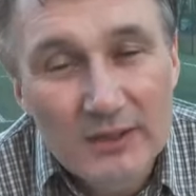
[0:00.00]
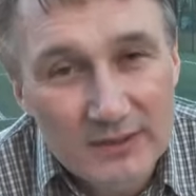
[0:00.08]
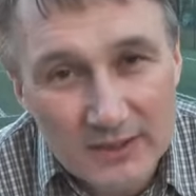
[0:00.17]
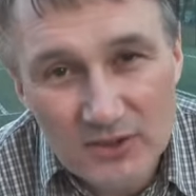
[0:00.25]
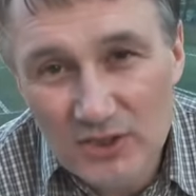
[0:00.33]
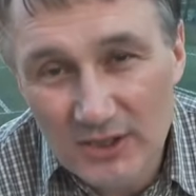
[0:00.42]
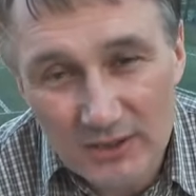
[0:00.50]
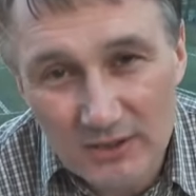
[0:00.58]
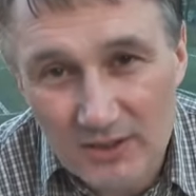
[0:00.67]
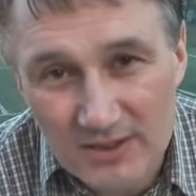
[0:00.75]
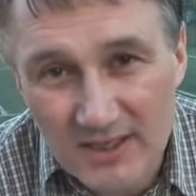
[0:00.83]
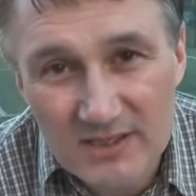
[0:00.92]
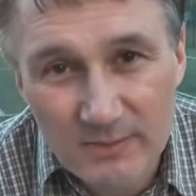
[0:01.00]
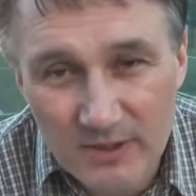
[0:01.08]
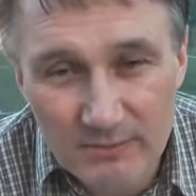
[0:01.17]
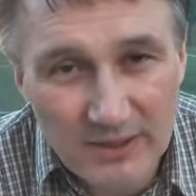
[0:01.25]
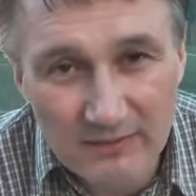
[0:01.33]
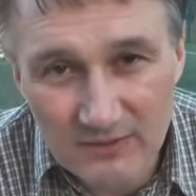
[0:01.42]
Na dzisiaj to jest
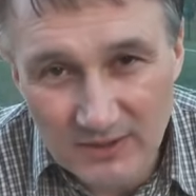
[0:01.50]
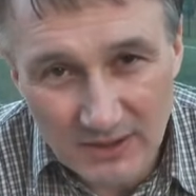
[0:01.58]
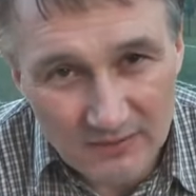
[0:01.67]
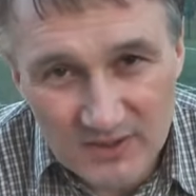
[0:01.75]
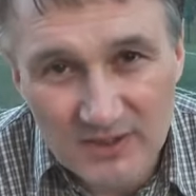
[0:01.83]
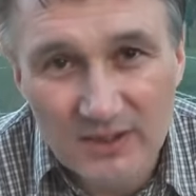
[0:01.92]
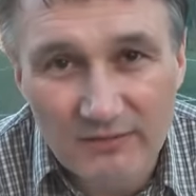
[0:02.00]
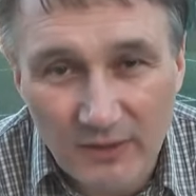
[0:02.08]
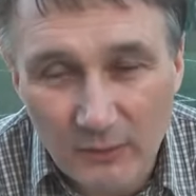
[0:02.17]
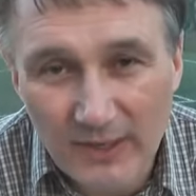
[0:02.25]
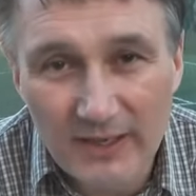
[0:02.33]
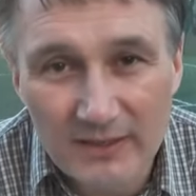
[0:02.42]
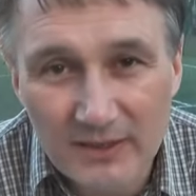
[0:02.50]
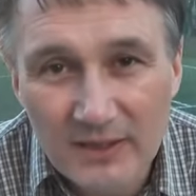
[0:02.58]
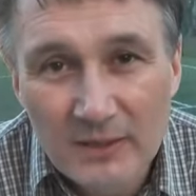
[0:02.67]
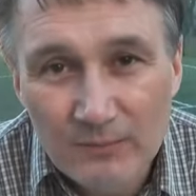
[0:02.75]
ekspert prawny telewizji TVN,